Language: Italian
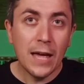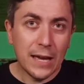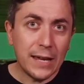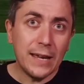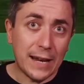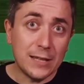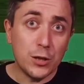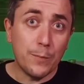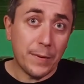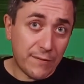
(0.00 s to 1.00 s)
che
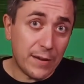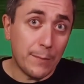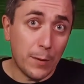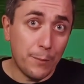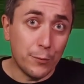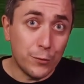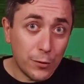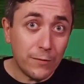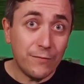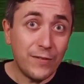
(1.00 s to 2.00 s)
ringrazio per avermelo
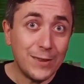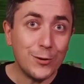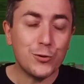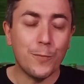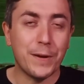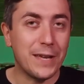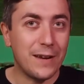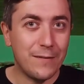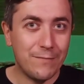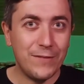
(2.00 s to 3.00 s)
appunto fatto
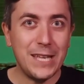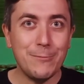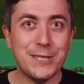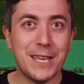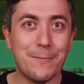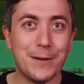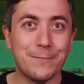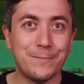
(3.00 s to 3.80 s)
scoprire. Vediamo insieme.